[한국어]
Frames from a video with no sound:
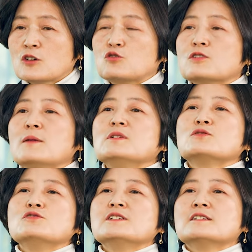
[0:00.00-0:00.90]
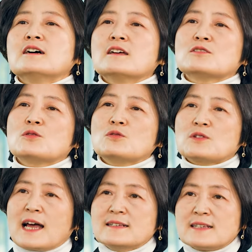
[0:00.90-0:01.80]
국내 미술 시장에서도
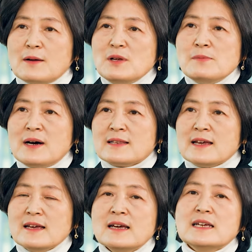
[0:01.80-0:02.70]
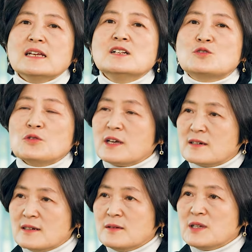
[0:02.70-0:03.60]
단 3일 만에 일조의
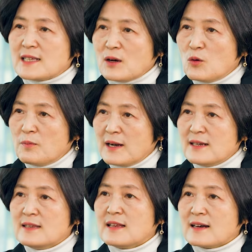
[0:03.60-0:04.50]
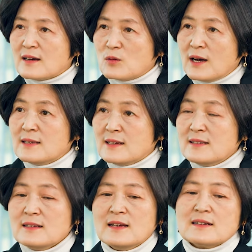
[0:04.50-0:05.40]
그림이 사고 팔린다라고
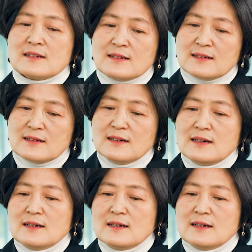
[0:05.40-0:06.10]
하는 그